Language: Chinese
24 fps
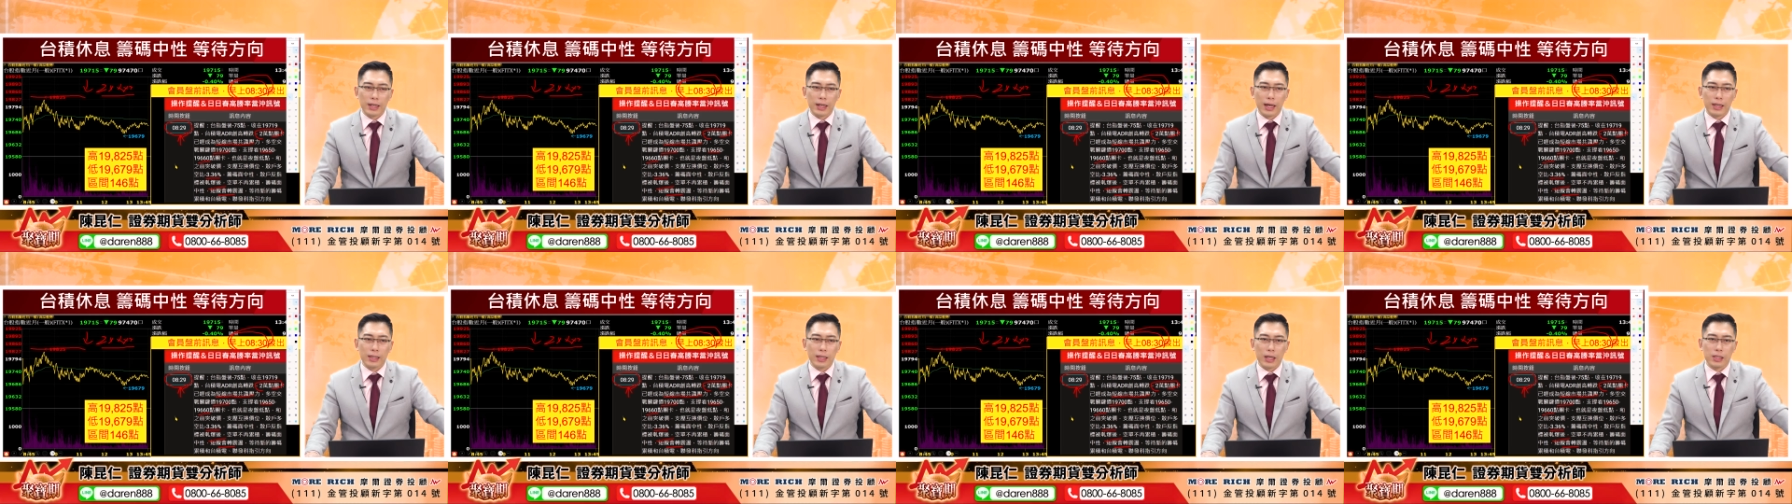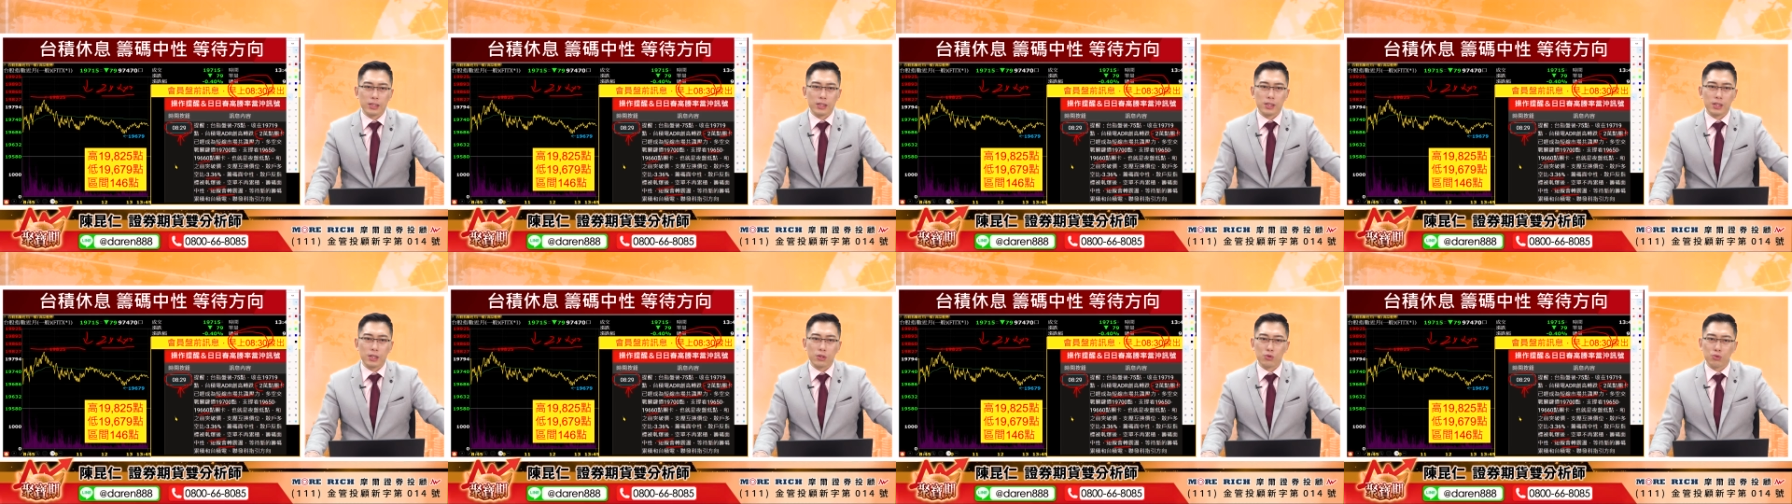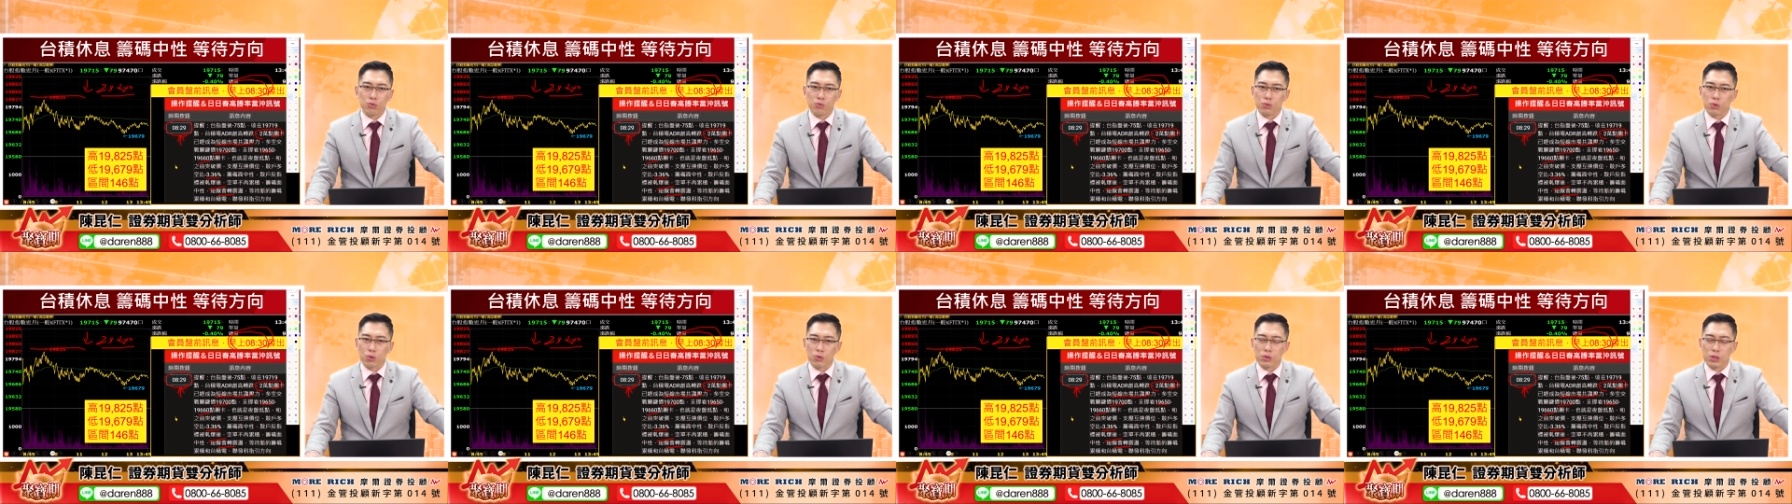拉台积电
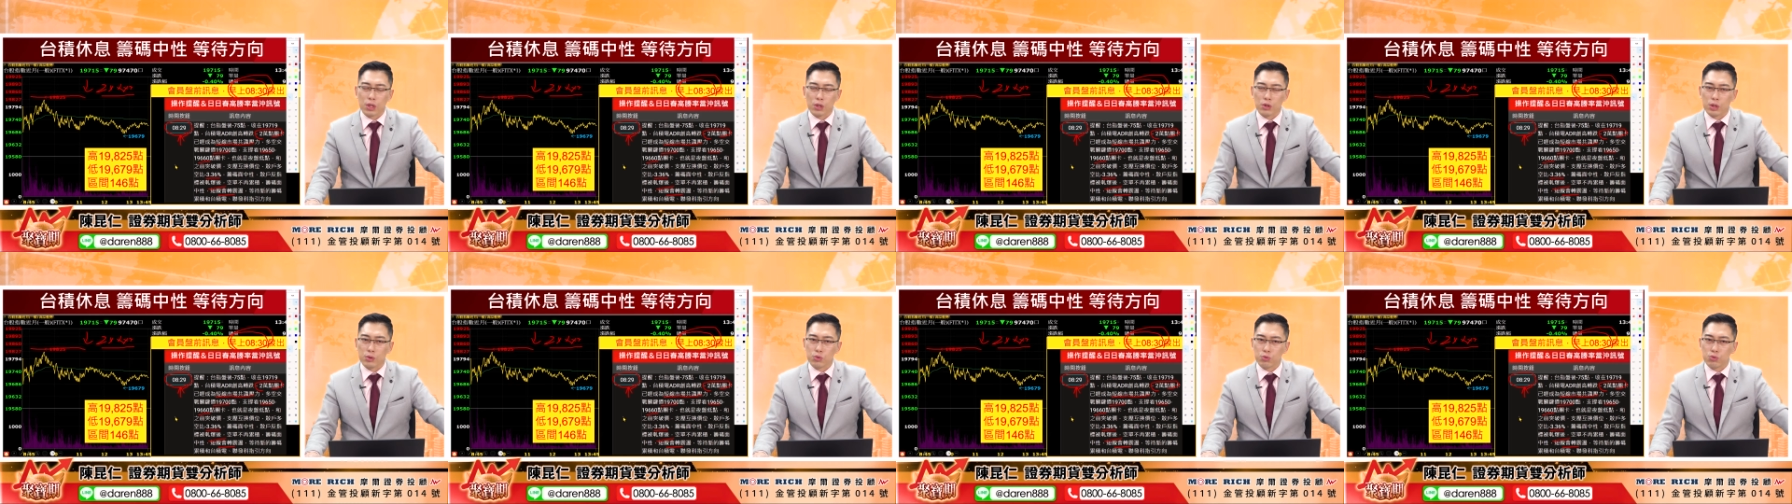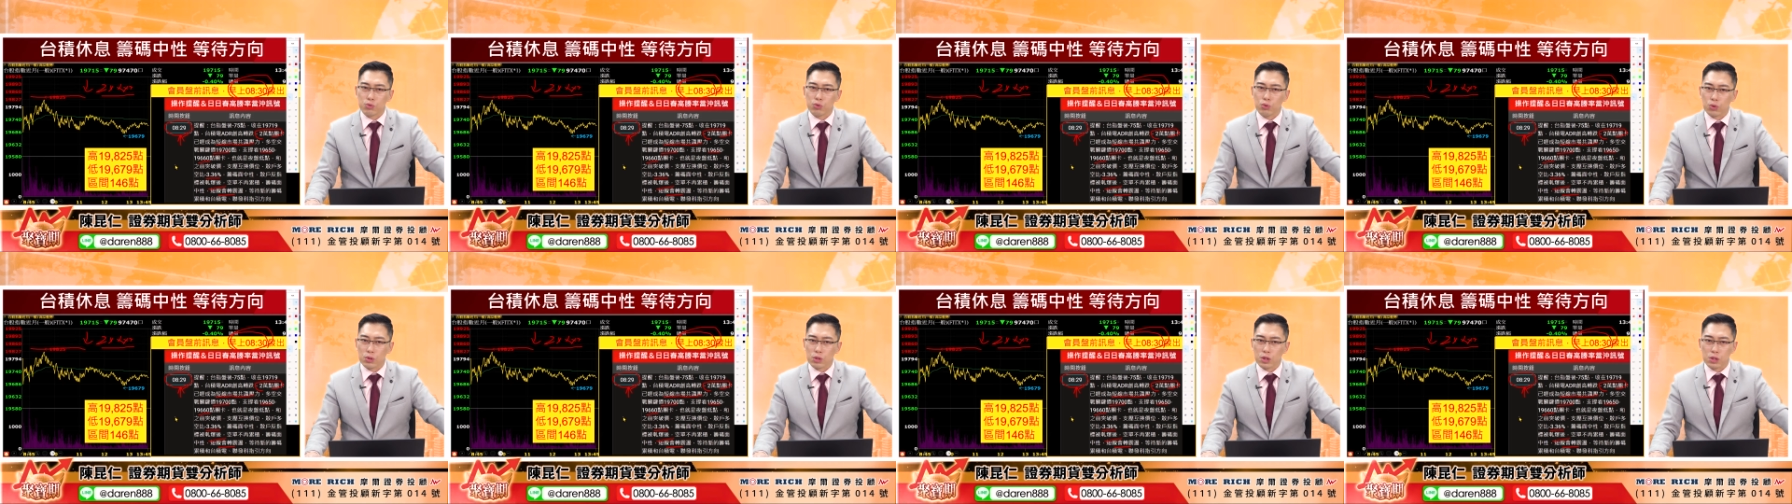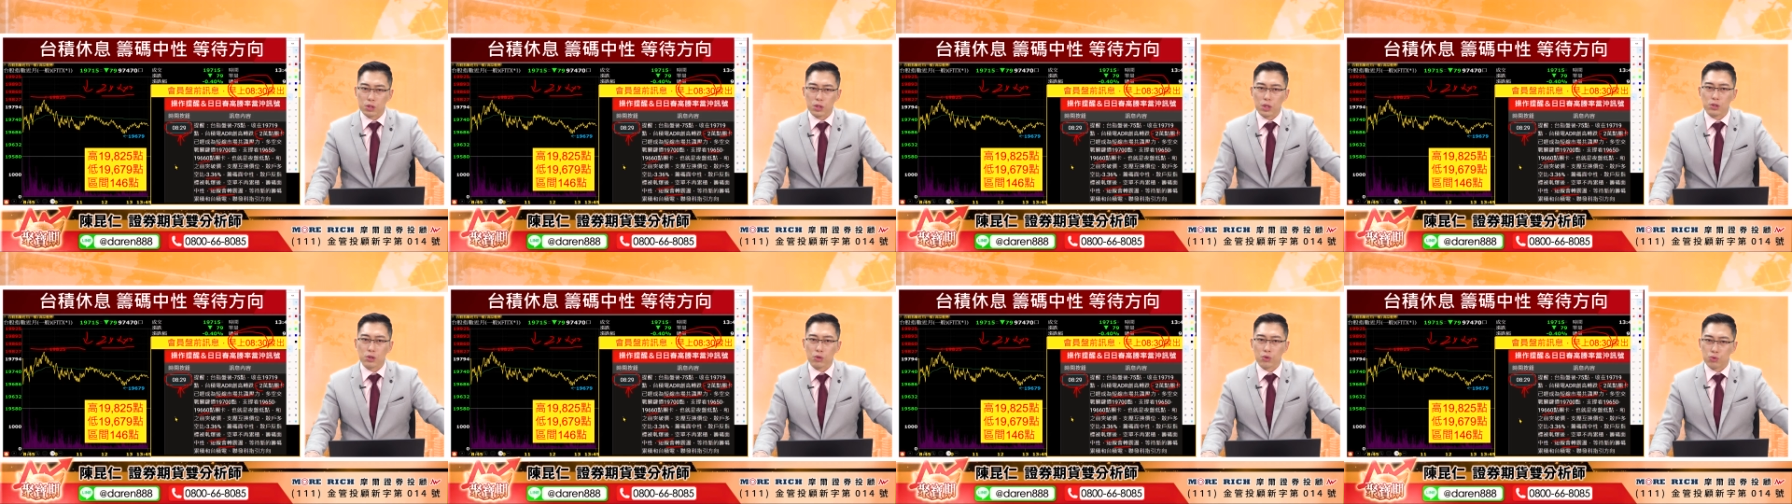出中小在出货的
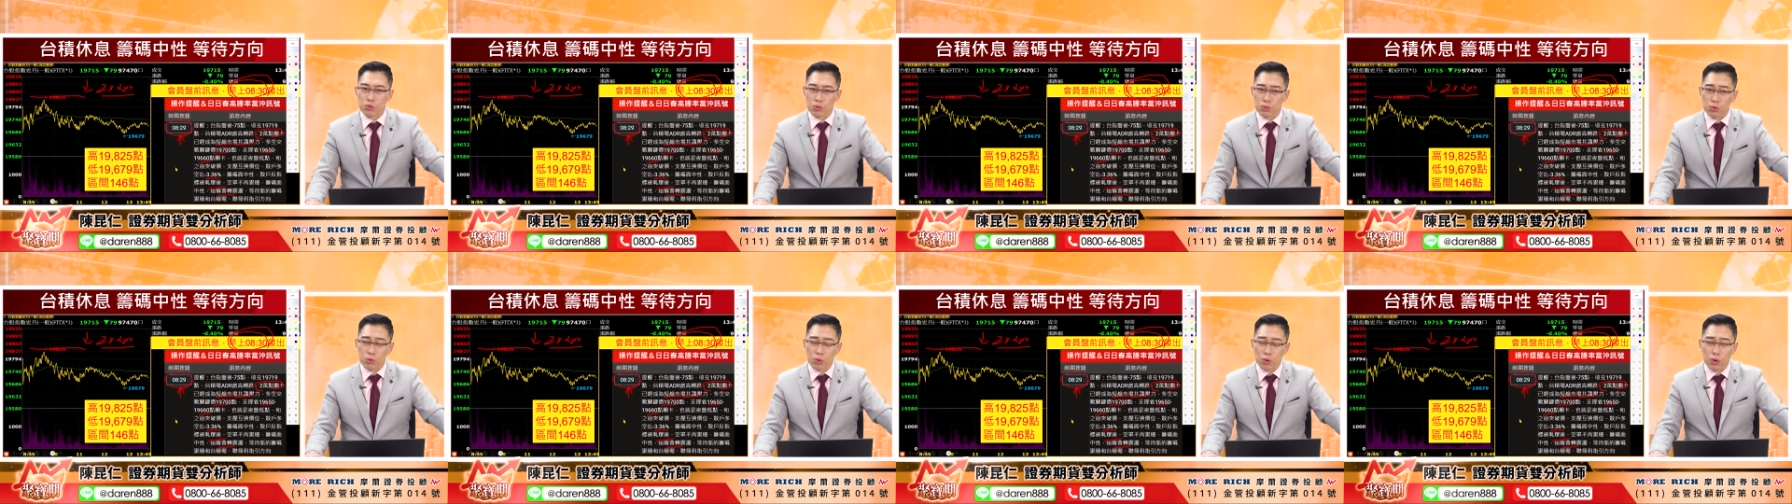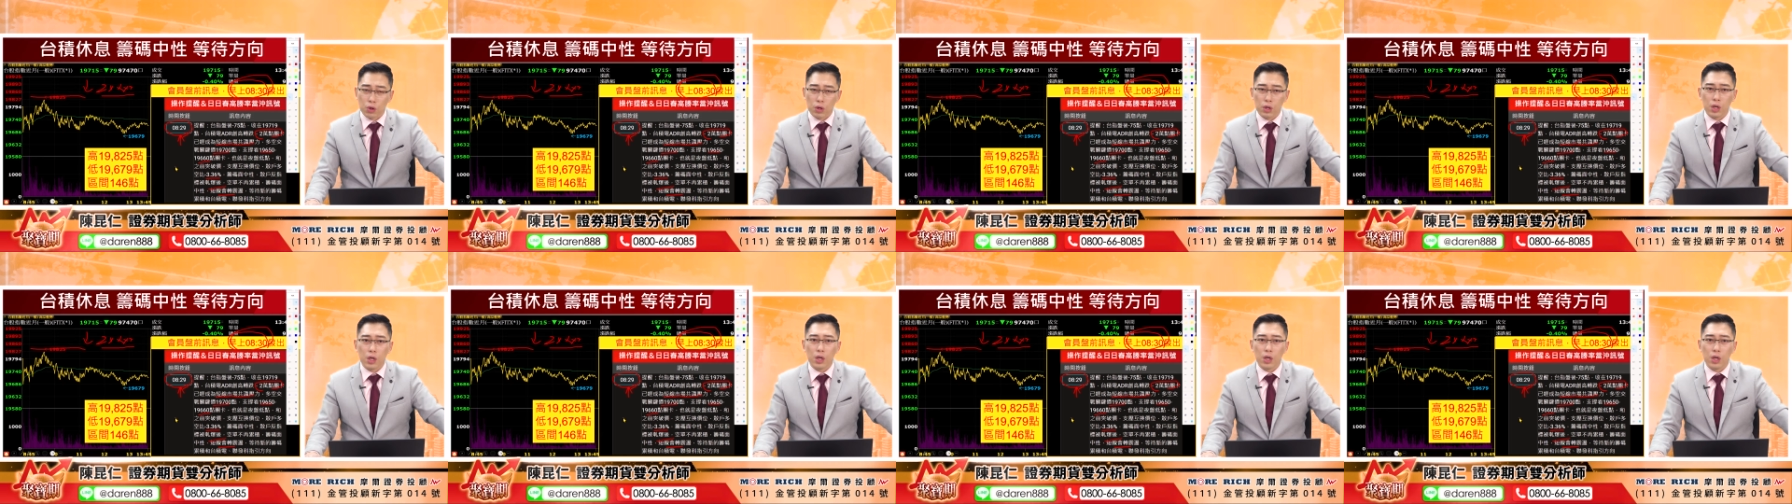那种出货，